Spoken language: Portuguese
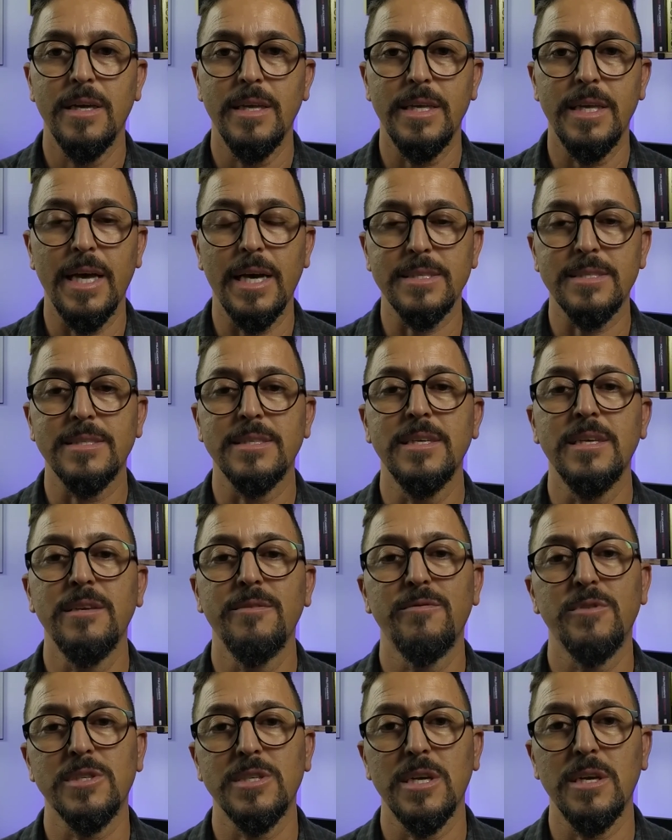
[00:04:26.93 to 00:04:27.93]
E
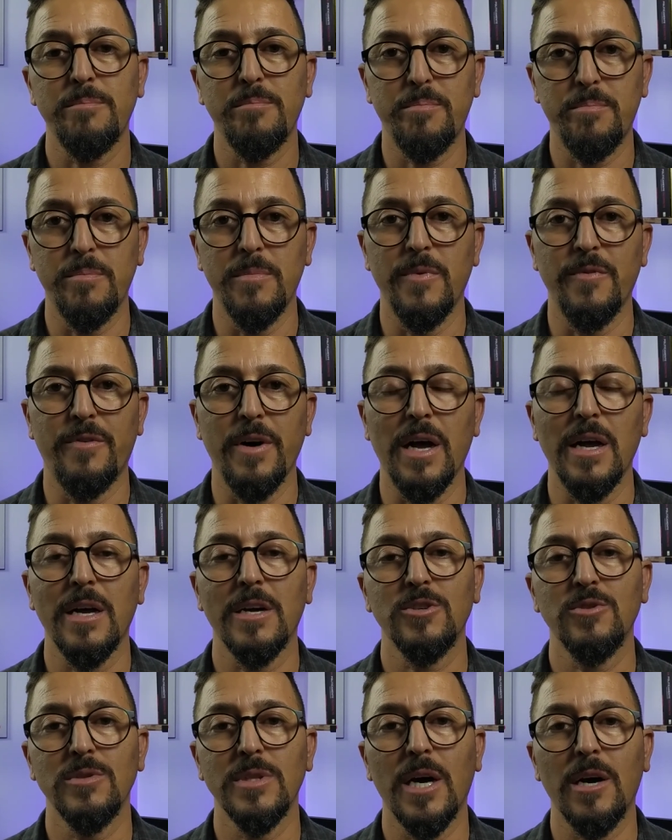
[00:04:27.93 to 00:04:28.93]
assim você vai
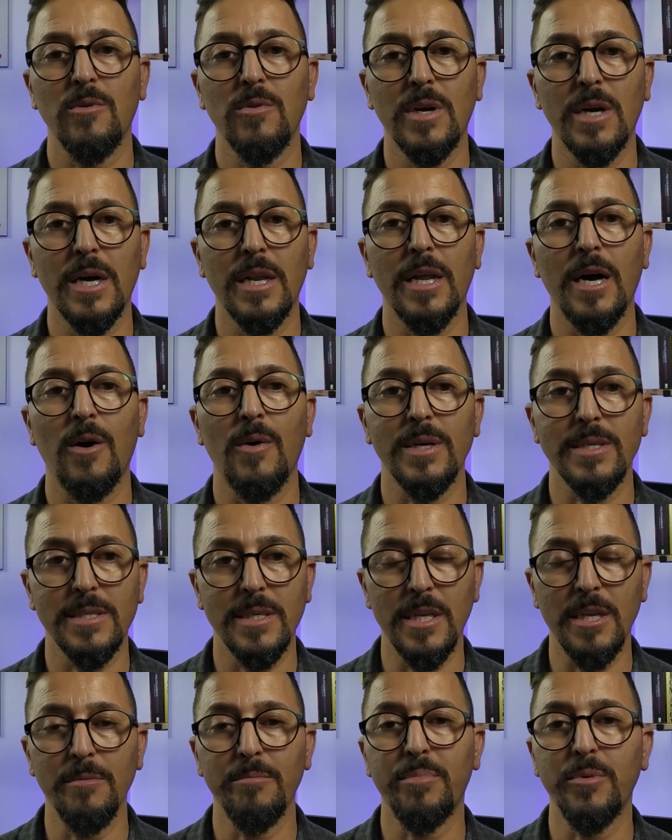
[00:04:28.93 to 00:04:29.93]
ajudar o canal a
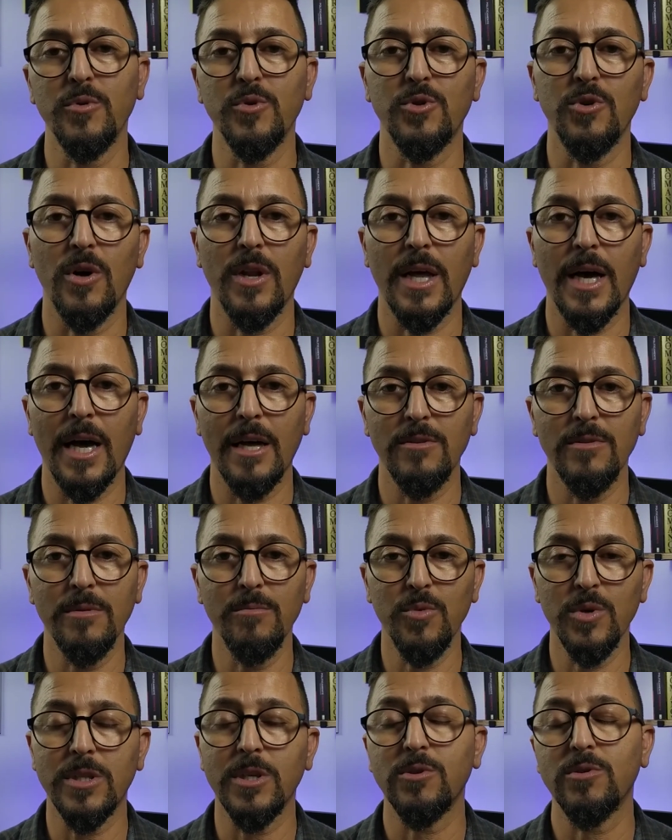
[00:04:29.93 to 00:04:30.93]
ser impulsionado
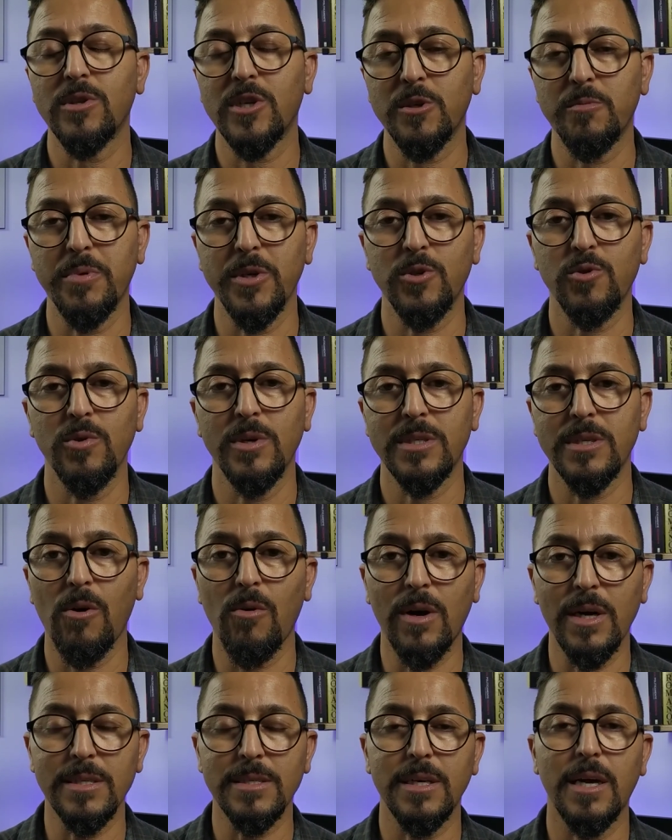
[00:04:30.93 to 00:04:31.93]
e muitas outras pessoas a
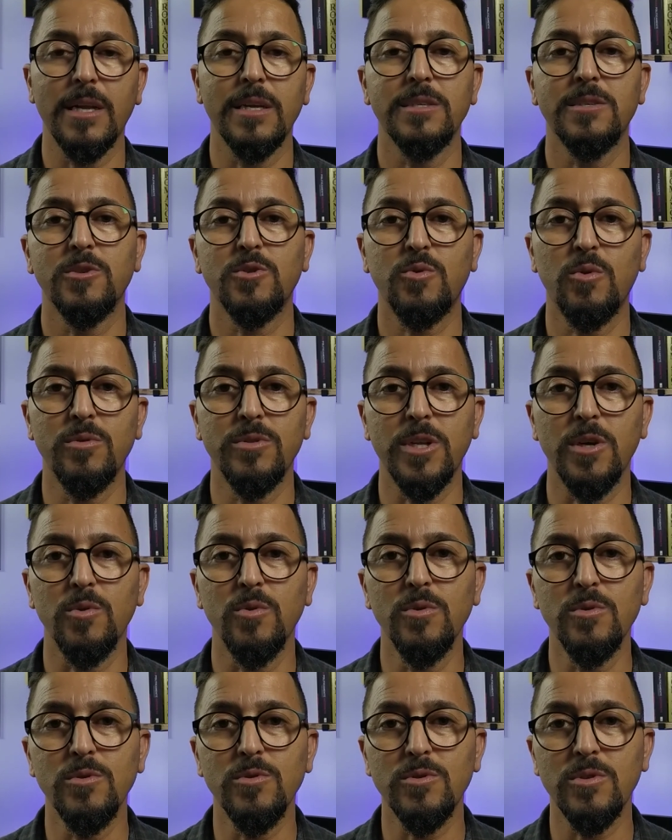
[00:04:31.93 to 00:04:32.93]
alcançarem esses
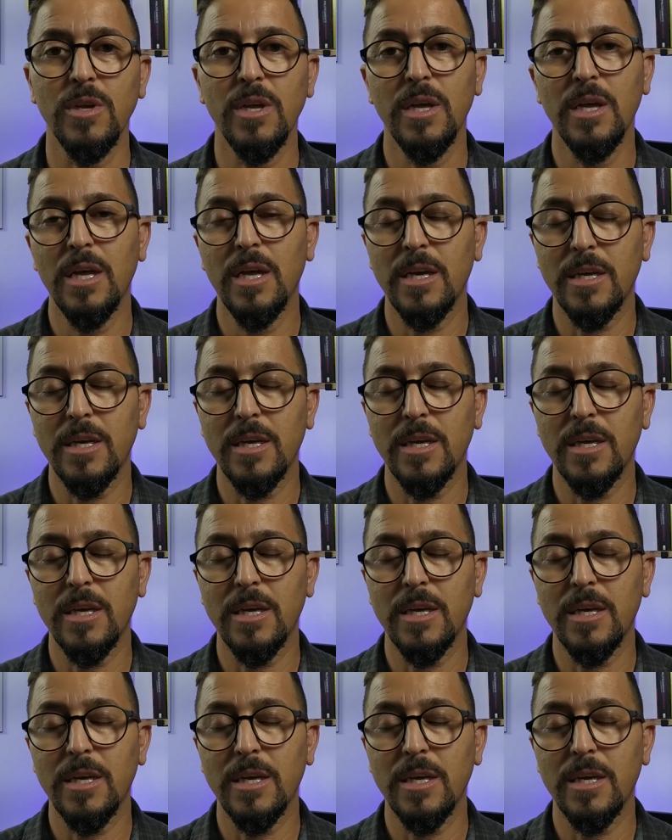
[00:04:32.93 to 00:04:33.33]
conteúdos